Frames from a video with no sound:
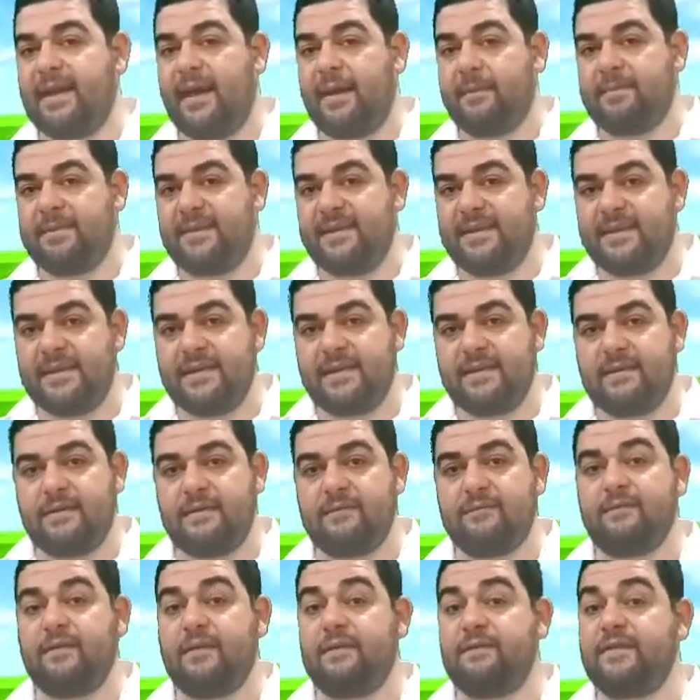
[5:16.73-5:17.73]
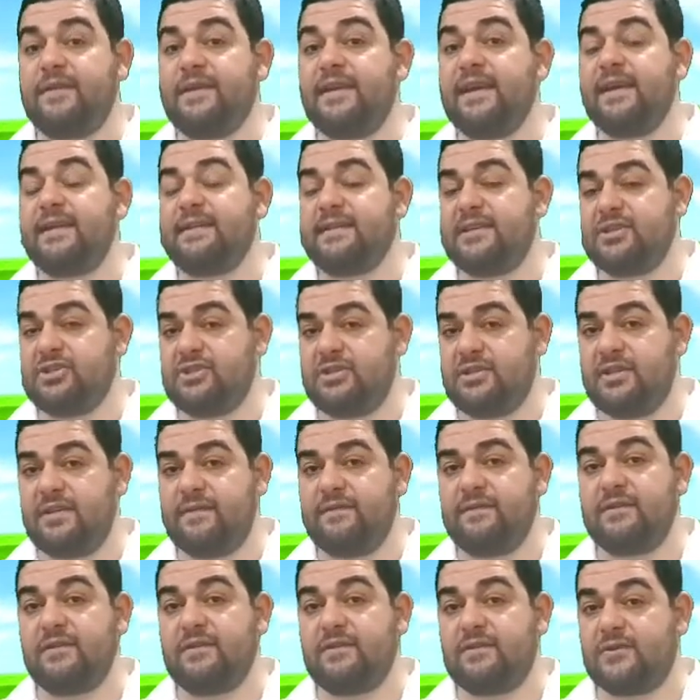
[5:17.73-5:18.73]
عبدنا ففيها
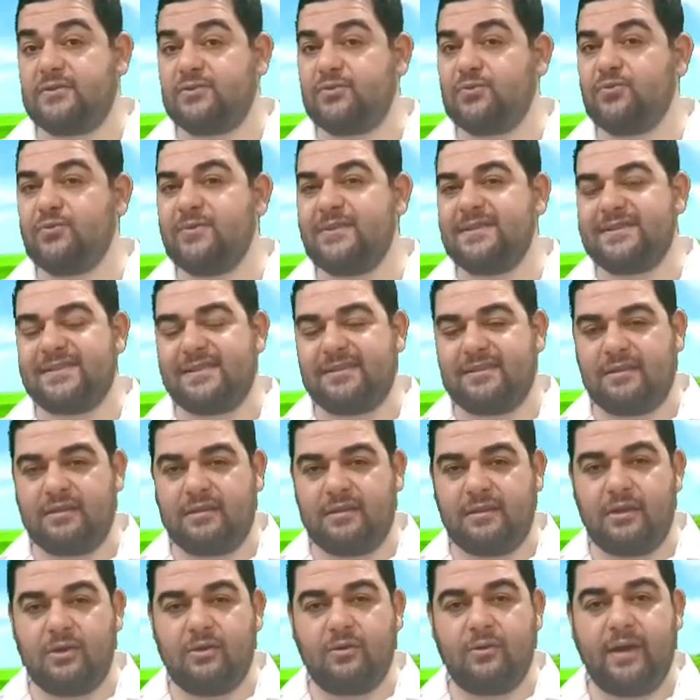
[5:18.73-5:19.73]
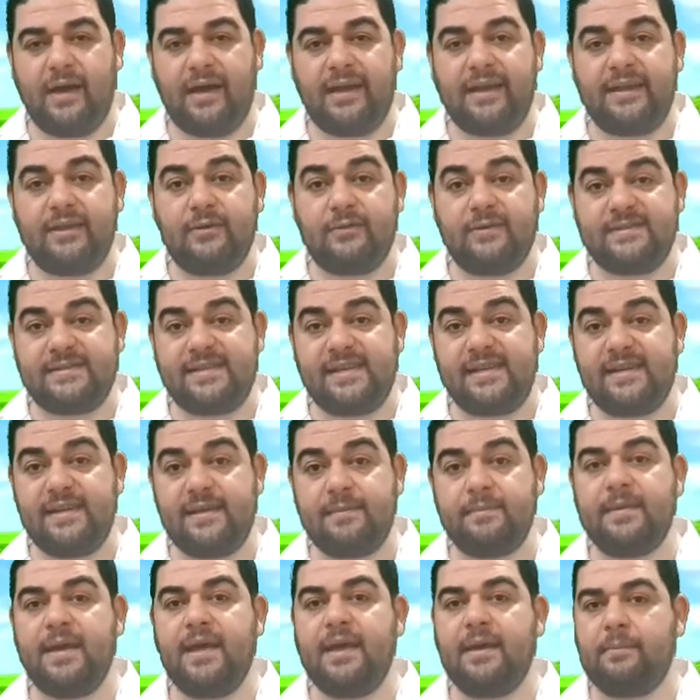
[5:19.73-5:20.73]
تشريف للرسول صلى الله عليه
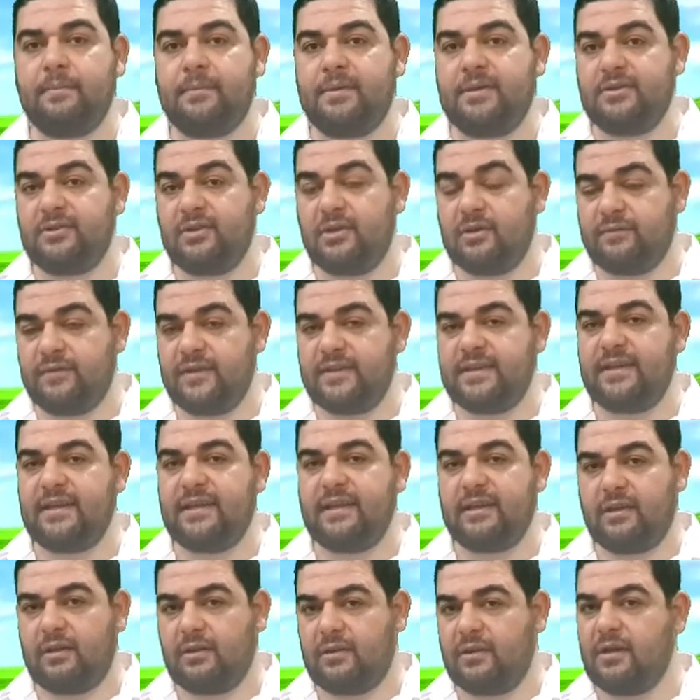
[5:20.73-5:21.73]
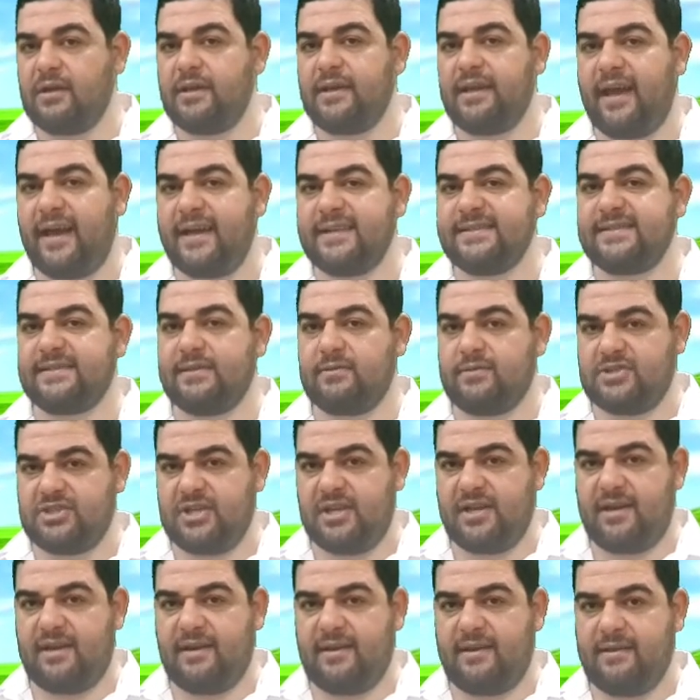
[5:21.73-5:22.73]
وسلم بإضافته إلى الله عز
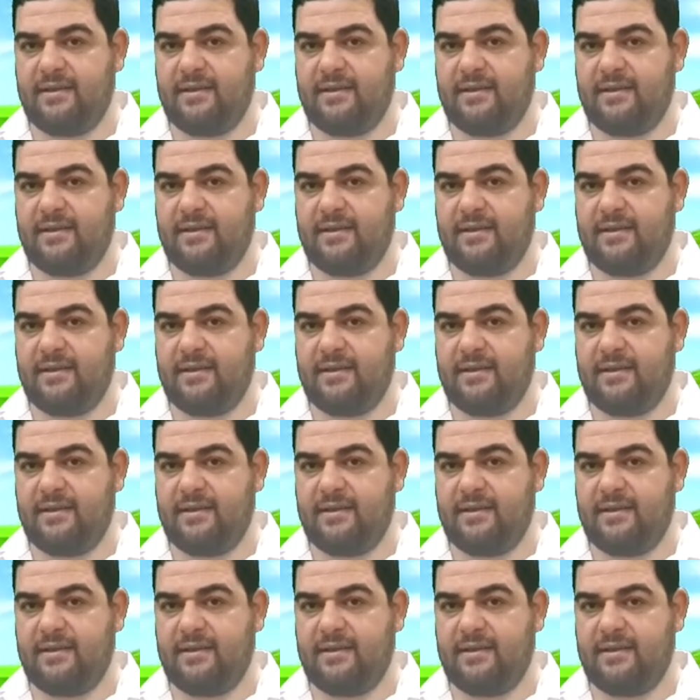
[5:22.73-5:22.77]
وجل